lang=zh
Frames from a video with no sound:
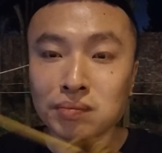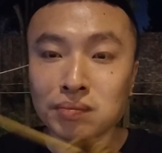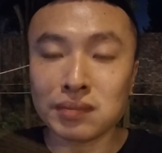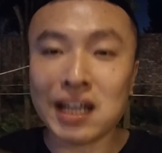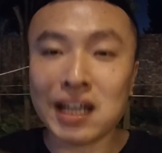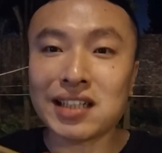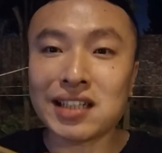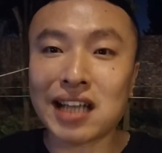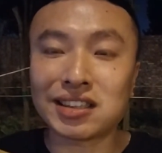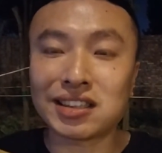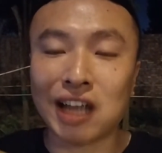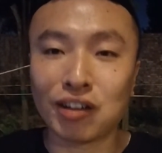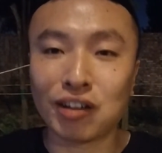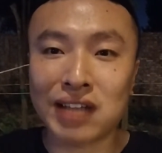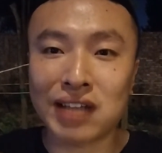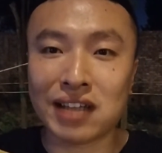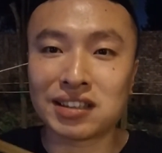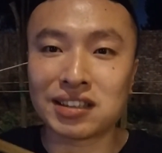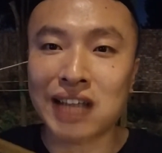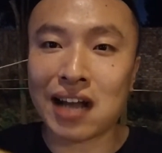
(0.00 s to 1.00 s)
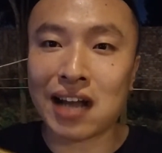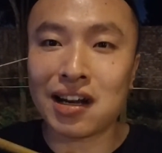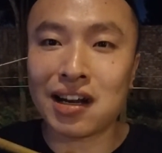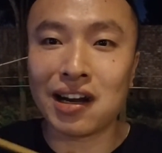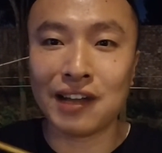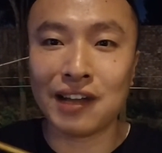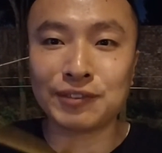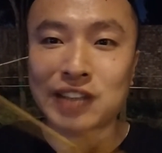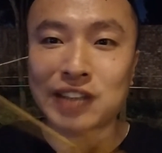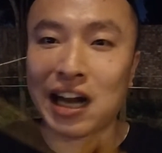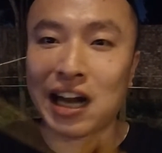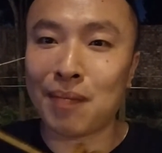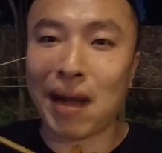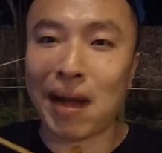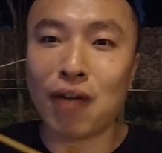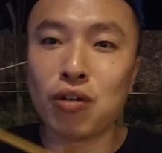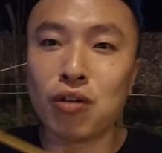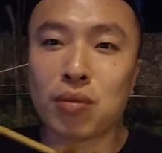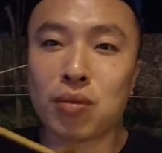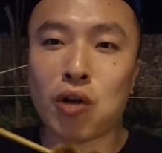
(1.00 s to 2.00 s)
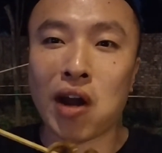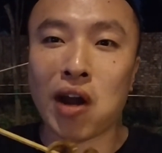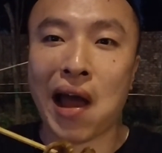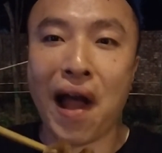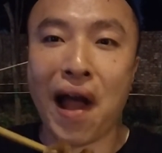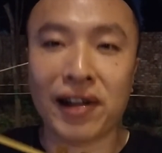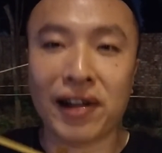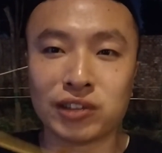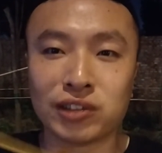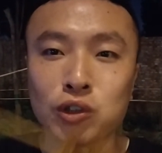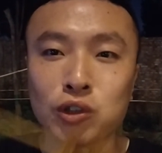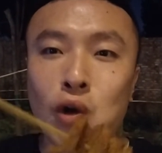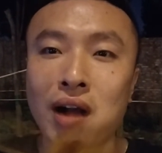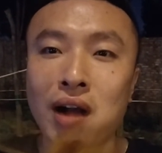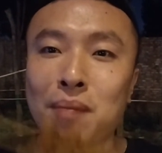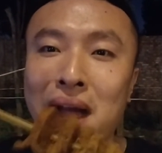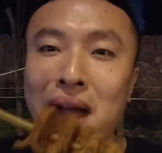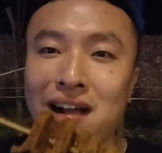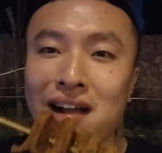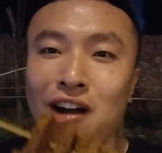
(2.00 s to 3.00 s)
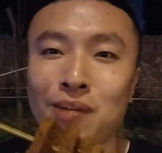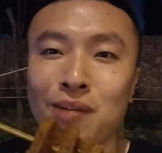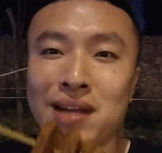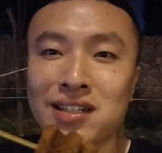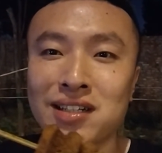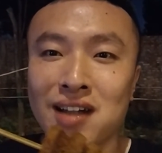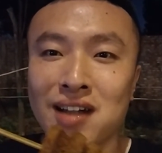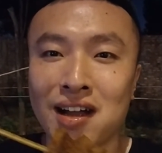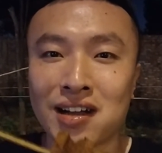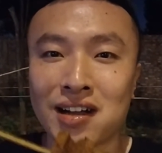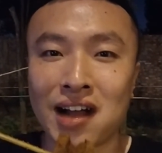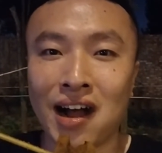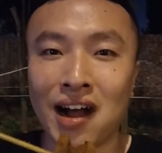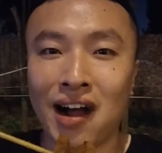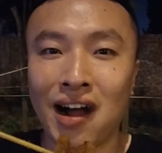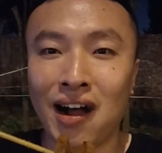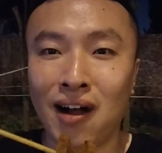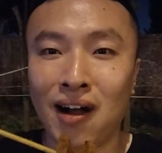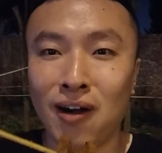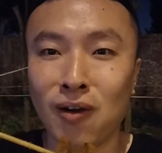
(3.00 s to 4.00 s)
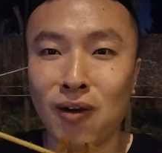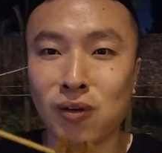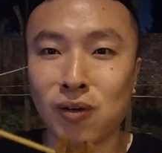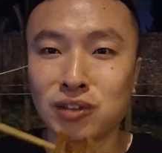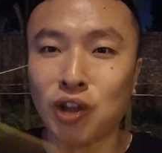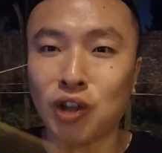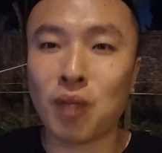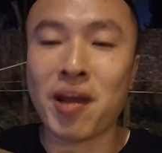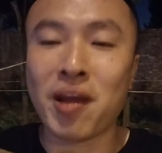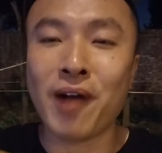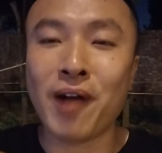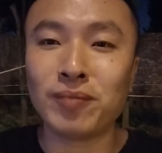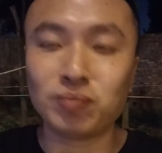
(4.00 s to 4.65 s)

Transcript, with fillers: 那家小店三个人在那忙活不过来，就光卖烤面筋和烤豆皮，